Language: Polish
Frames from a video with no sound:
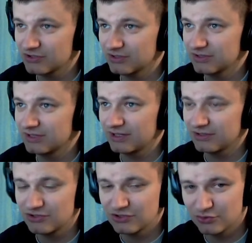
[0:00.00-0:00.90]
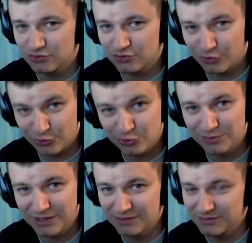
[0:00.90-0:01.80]
że teraz się już
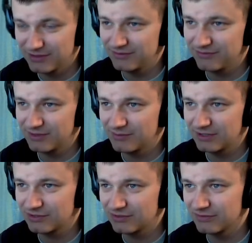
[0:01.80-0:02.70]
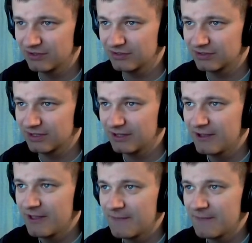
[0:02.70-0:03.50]
rozumiemy i wiemy jak to wygląda.